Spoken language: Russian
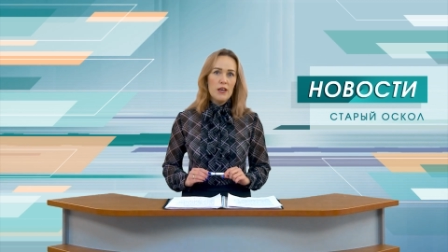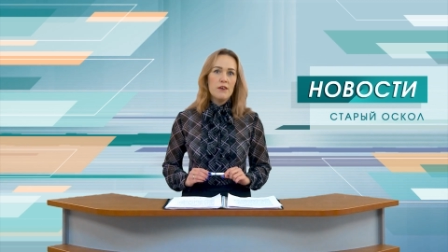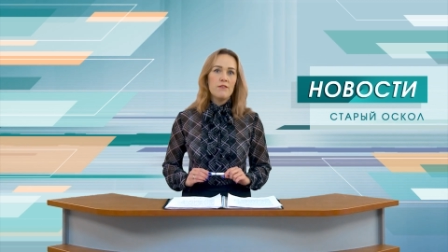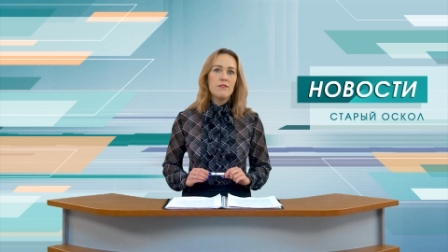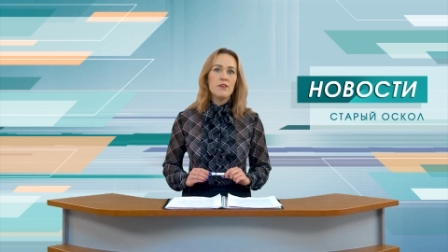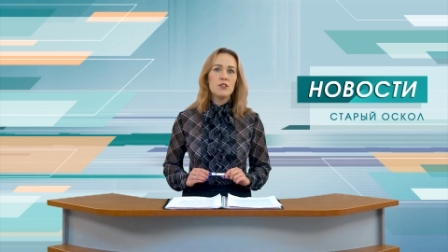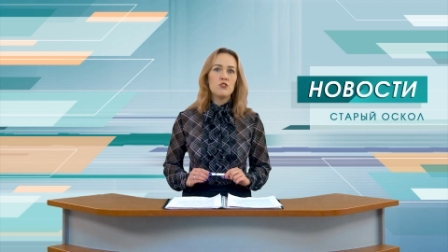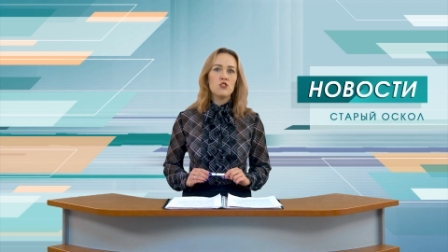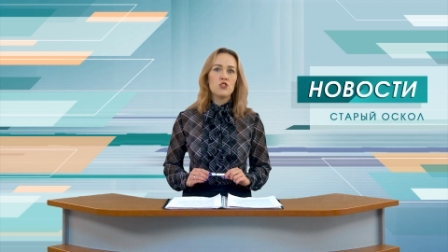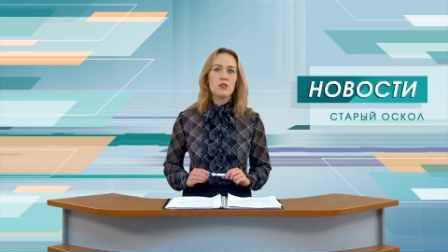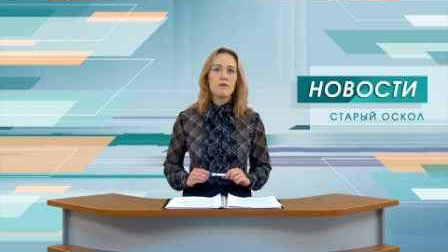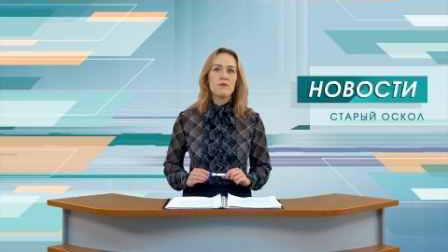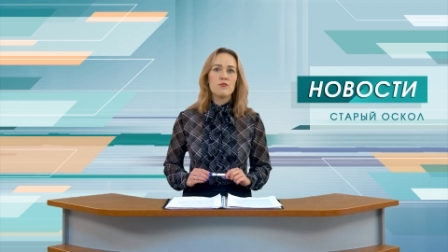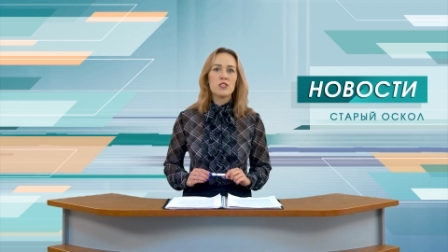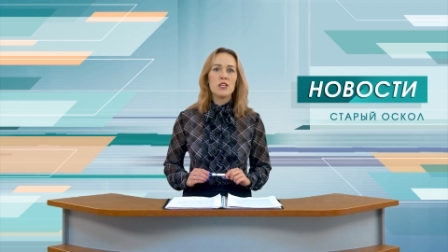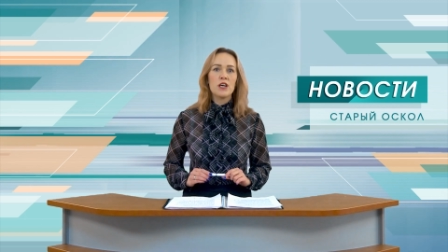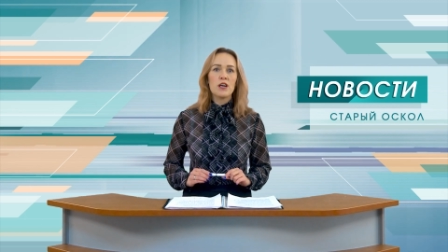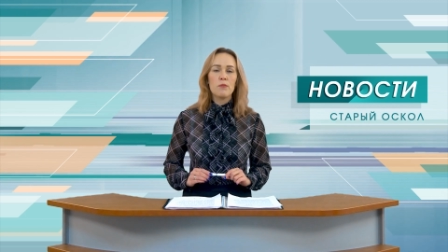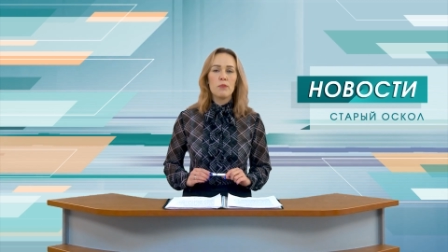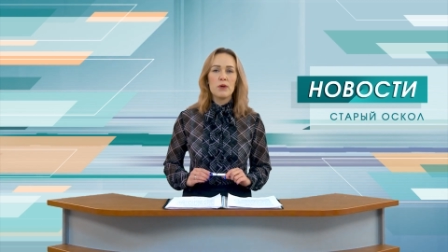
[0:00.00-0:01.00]
Вечером в
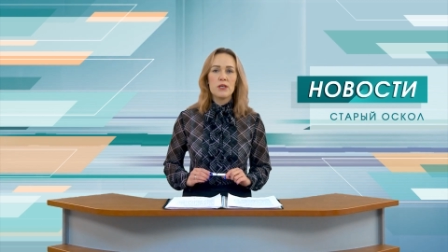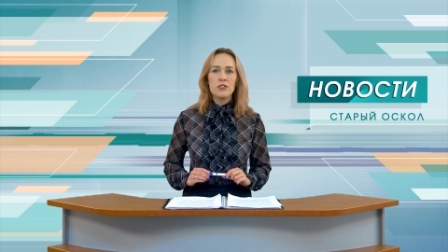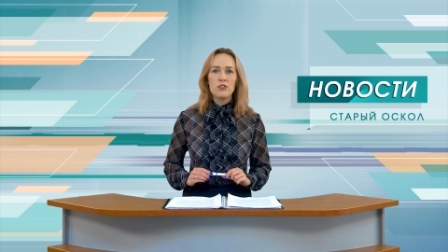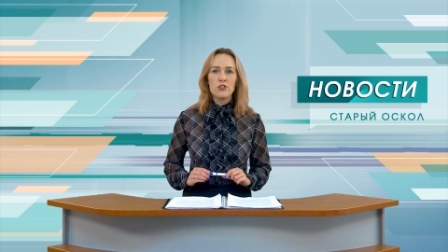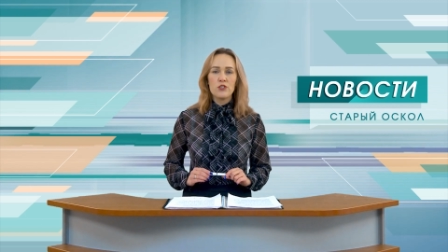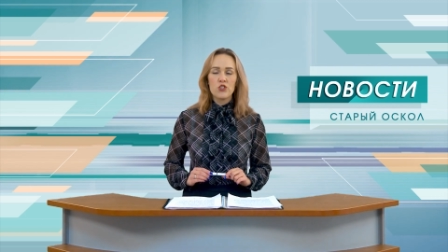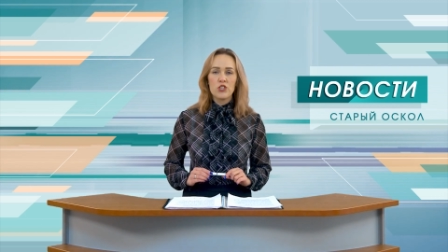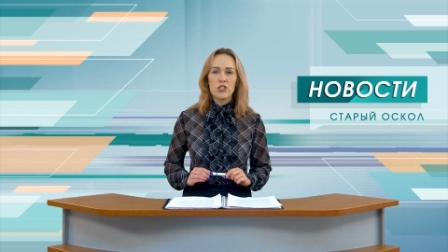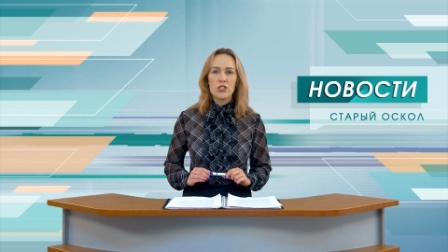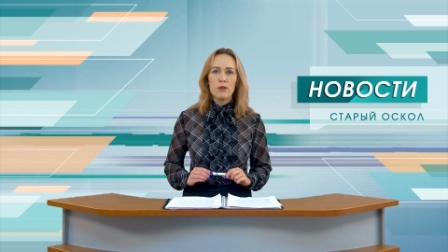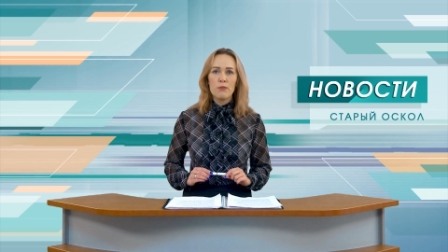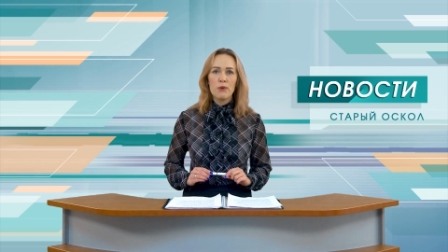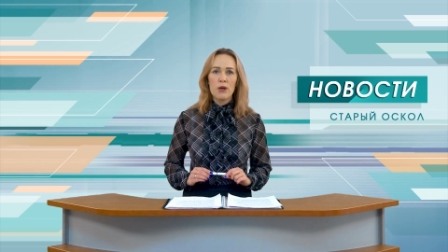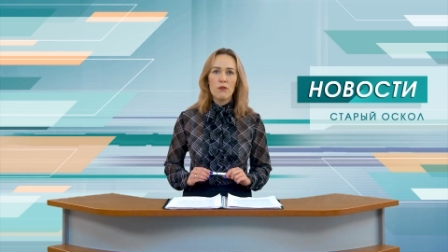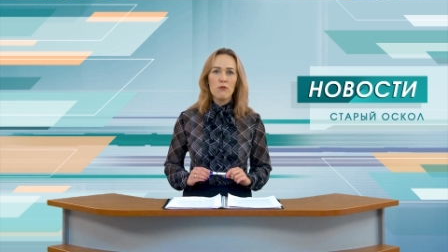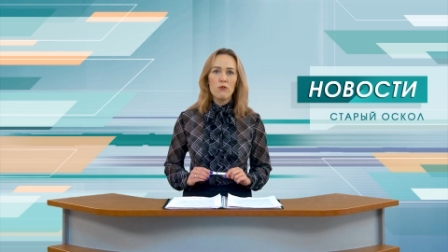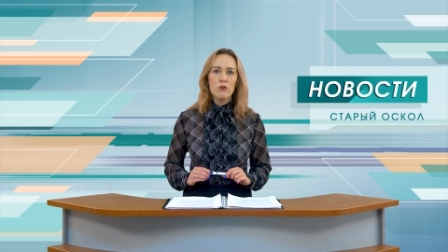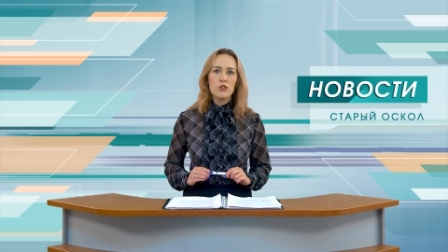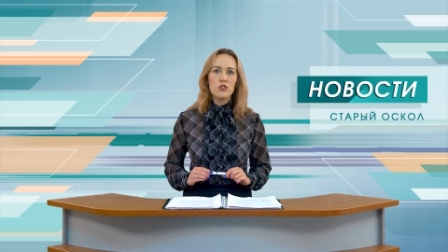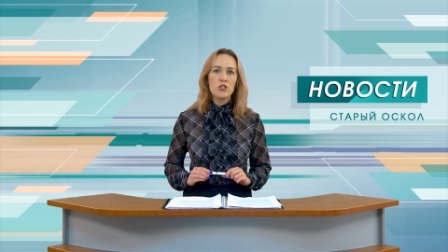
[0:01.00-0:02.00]
знак поддержки
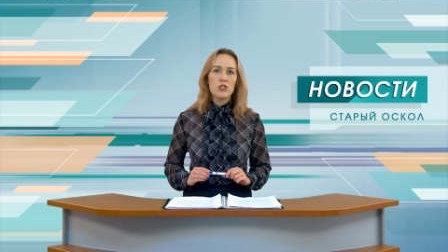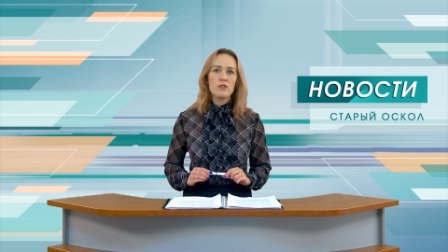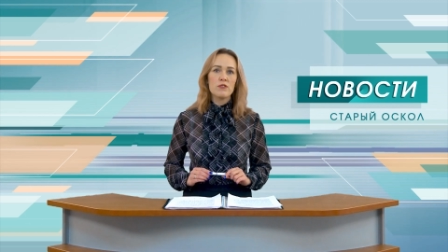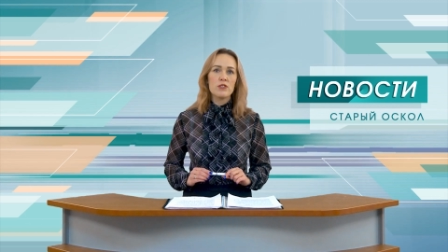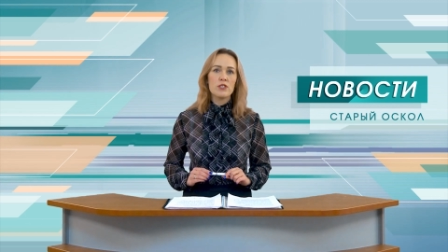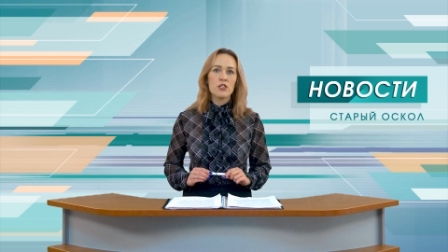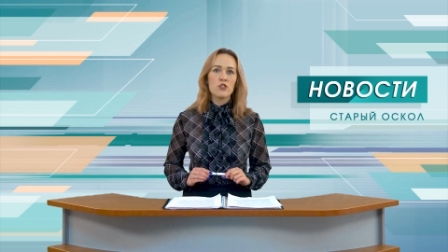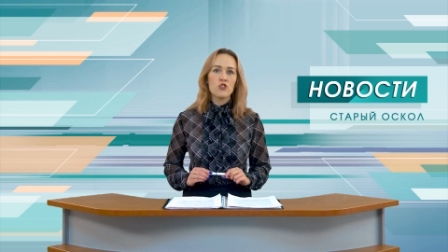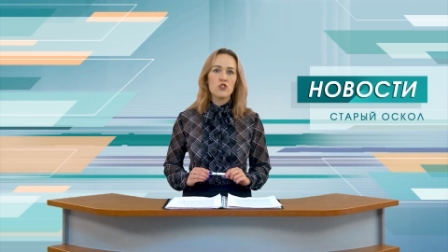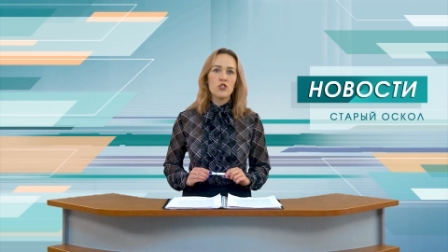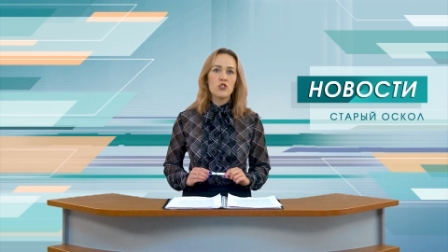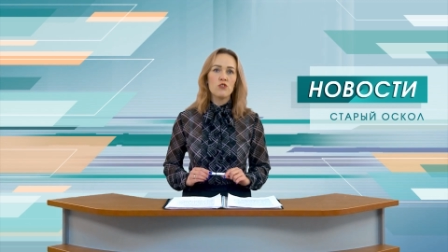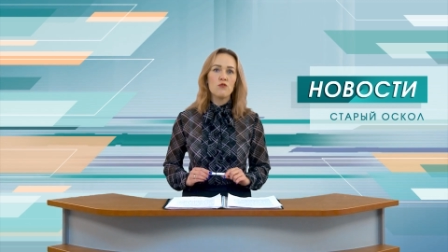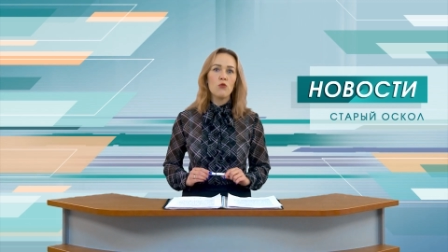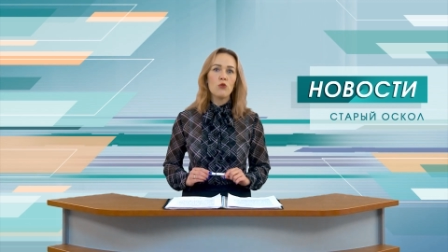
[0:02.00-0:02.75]
добровольчества зажечь